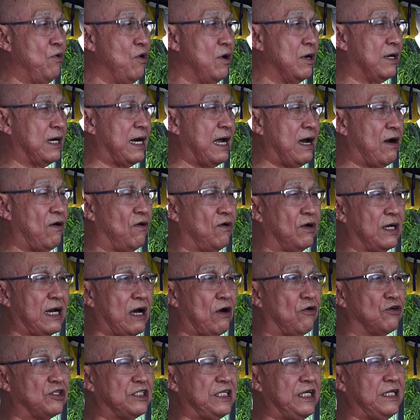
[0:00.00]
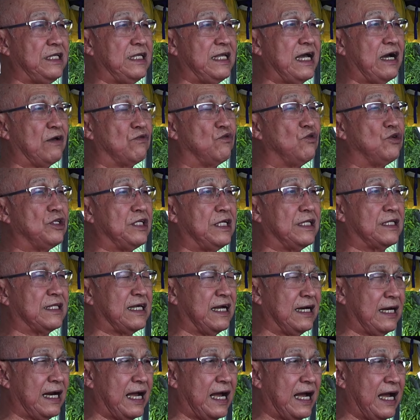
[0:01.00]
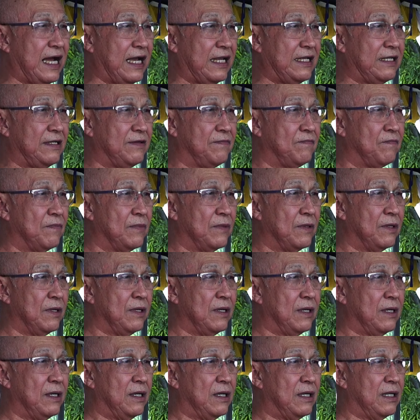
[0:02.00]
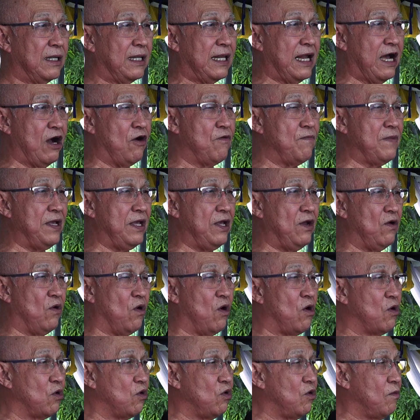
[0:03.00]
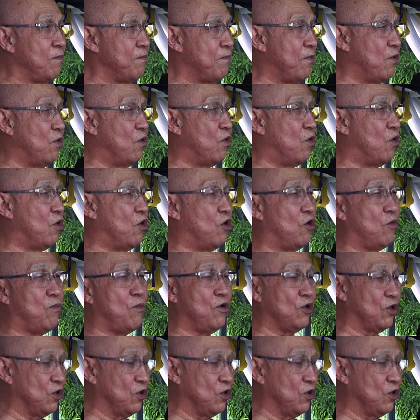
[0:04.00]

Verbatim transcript: พวกเราเหล่าศิษยานุศิษย์ทั้งหลายเรามีองค์หลวงปู่บุ